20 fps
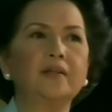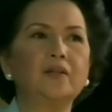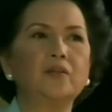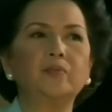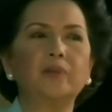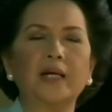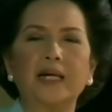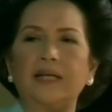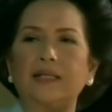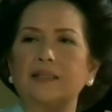
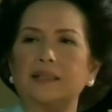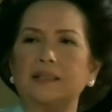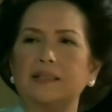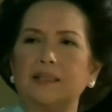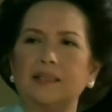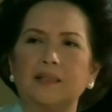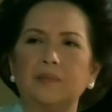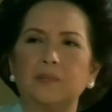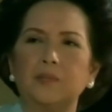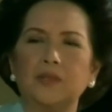Eh, yung pala ang
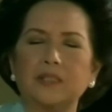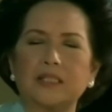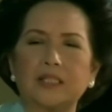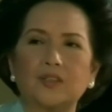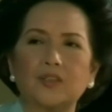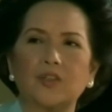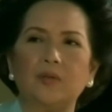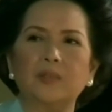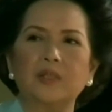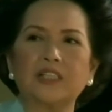dating ng
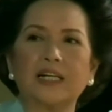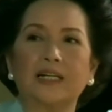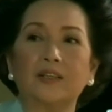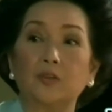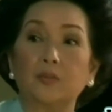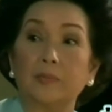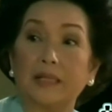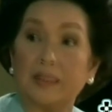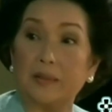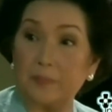boses ko
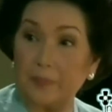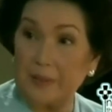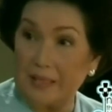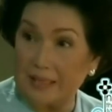masyadong